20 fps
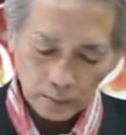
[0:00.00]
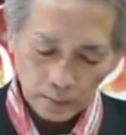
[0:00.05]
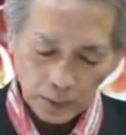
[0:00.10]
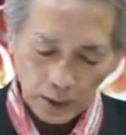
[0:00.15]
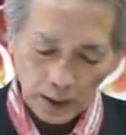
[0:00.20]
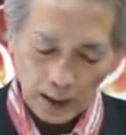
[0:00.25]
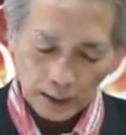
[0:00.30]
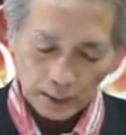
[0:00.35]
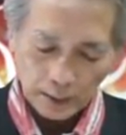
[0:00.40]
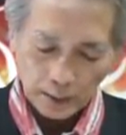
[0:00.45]
พ
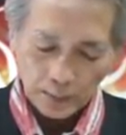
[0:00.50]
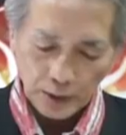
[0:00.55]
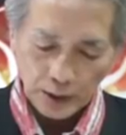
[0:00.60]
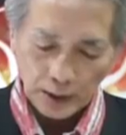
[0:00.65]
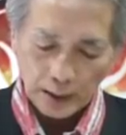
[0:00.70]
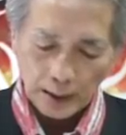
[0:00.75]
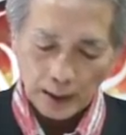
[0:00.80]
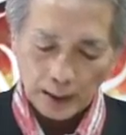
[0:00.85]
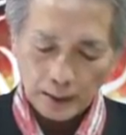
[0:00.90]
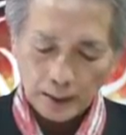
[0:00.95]
ระรหัสบดี
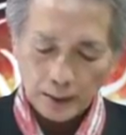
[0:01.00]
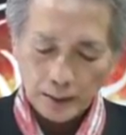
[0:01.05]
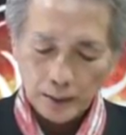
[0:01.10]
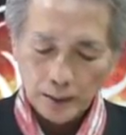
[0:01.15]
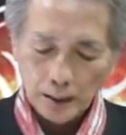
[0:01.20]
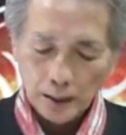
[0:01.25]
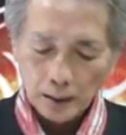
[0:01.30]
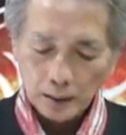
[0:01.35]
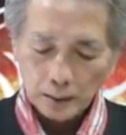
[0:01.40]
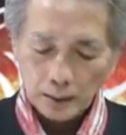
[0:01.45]
นั้น
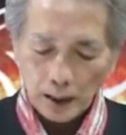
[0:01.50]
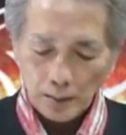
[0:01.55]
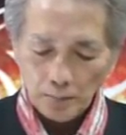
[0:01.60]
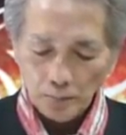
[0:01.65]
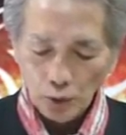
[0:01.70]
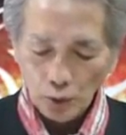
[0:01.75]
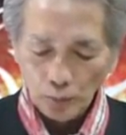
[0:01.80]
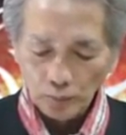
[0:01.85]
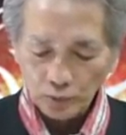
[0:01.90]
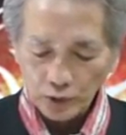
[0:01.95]

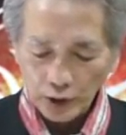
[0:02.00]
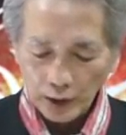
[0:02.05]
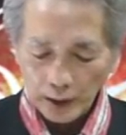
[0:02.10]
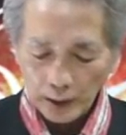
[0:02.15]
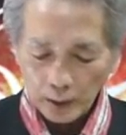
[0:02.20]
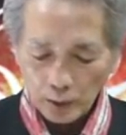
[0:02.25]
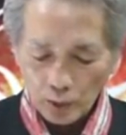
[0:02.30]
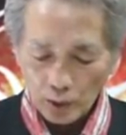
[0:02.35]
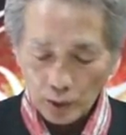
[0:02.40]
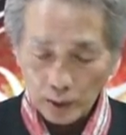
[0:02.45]
ทำมุมตรี
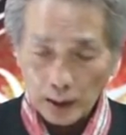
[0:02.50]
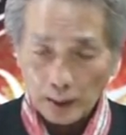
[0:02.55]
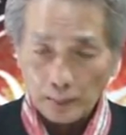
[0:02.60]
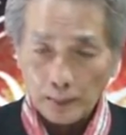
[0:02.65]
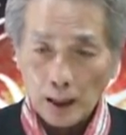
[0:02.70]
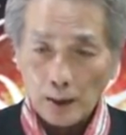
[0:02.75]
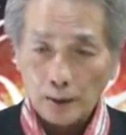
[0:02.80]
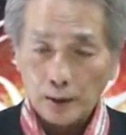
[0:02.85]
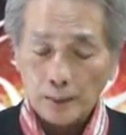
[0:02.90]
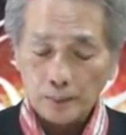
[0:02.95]
โกณกับ
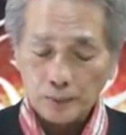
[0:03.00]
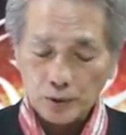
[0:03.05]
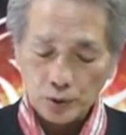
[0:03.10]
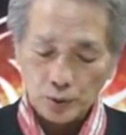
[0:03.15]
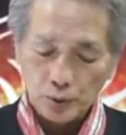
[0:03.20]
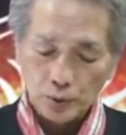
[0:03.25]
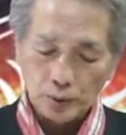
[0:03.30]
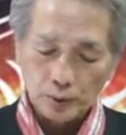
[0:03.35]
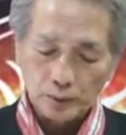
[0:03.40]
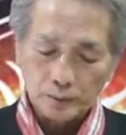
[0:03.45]
ดาวเนป
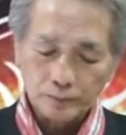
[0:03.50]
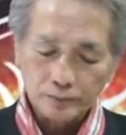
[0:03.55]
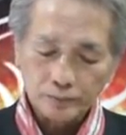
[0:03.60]
จูน